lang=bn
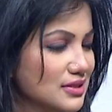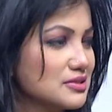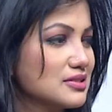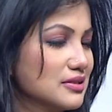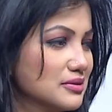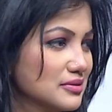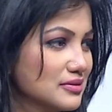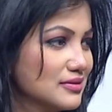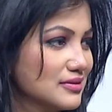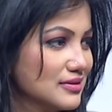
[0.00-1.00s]
আচ্ছা। আমার
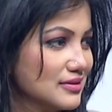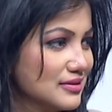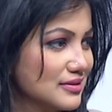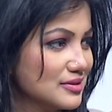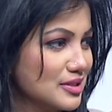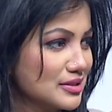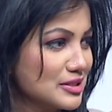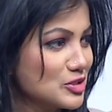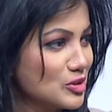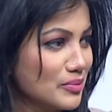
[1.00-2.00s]
এইটাই ছিল টার্গেট যে আমি
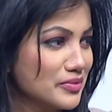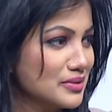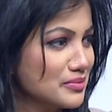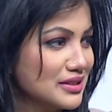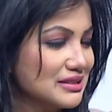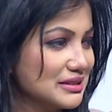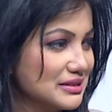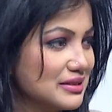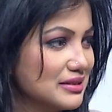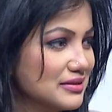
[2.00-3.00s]
এখানেই যাব
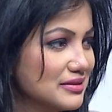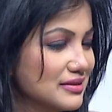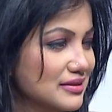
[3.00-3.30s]
হ্যাঁ। তো